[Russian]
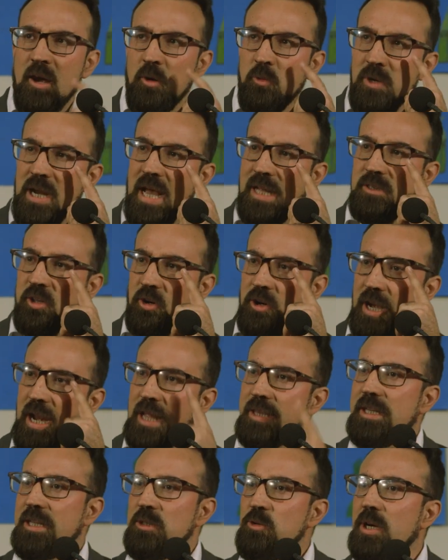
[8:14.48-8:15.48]
Потому что в обратном
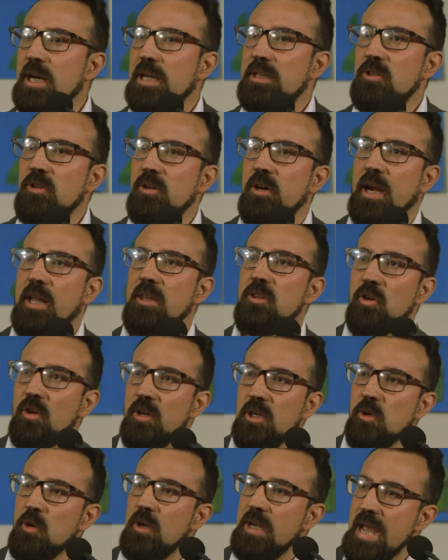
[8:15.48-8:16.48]
случае я могу
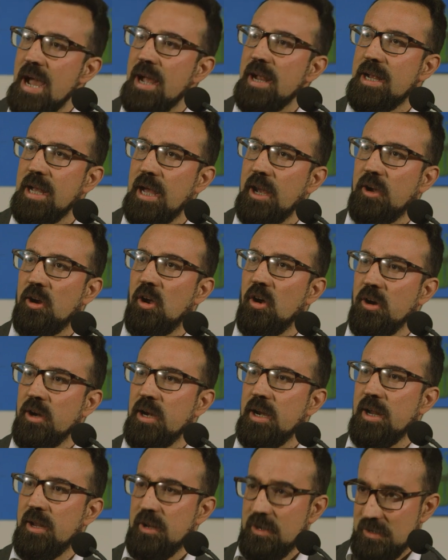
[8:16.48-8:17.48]
говорить об этом сколько
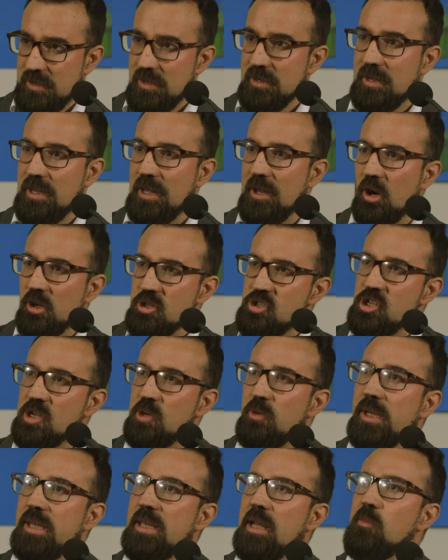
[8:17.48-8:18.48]
угодно, но я этого не
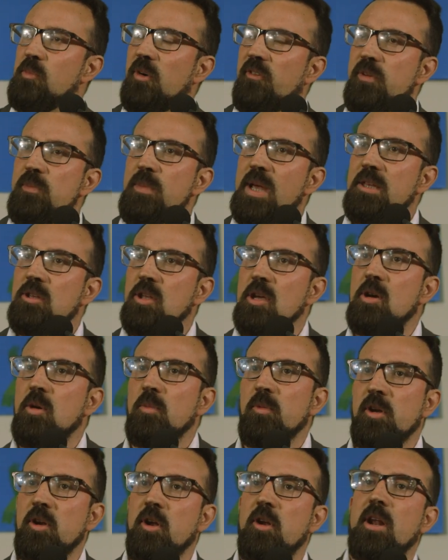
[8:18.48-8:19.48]
смогу передать.
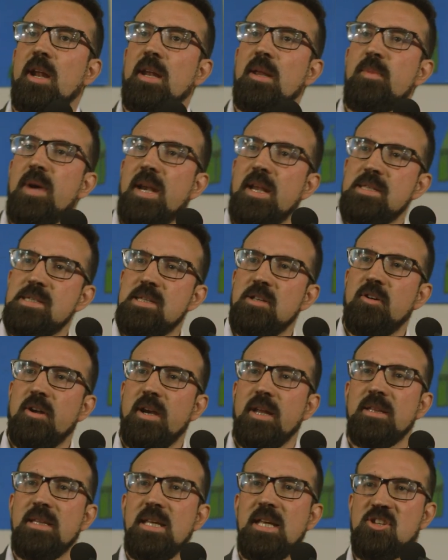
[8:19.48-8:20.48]
Второй
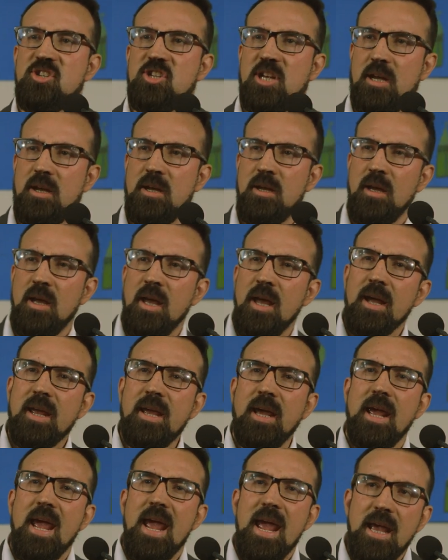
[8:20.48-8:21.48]
пример. Хулиан
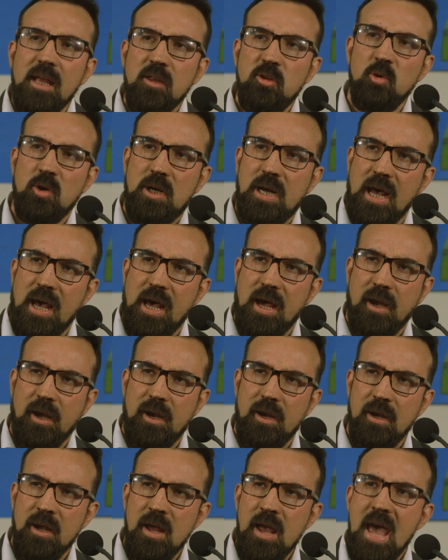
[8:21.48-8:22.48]
Карон,
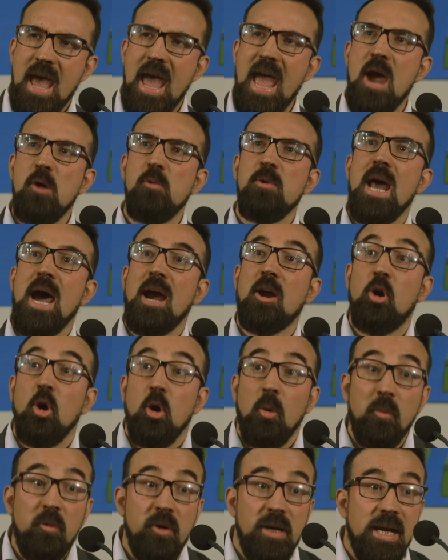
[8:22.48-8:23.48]
известный
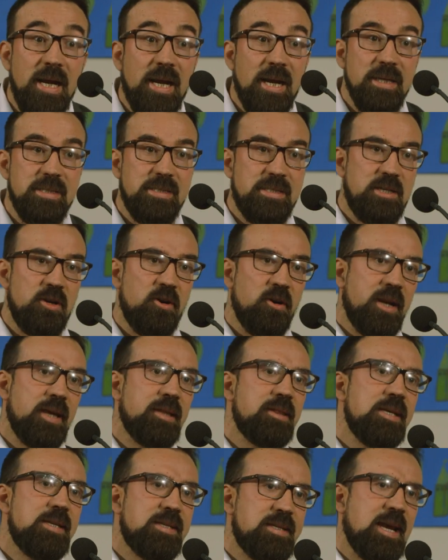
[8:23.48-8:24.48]
священник,
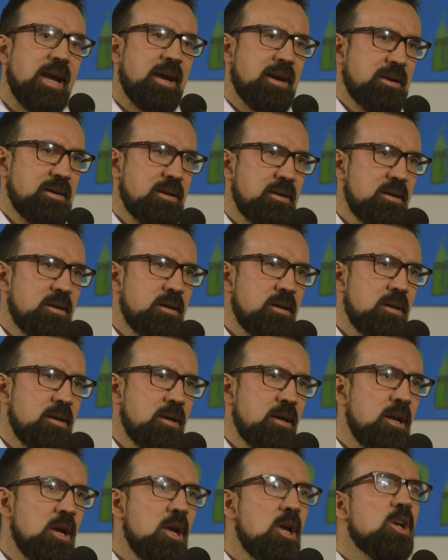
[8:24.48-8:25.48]
который
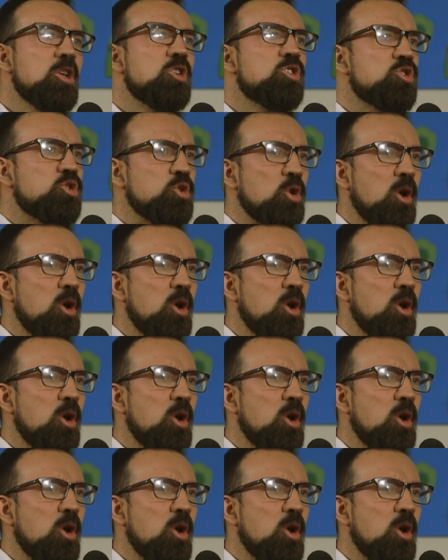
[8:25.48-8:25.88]
Э,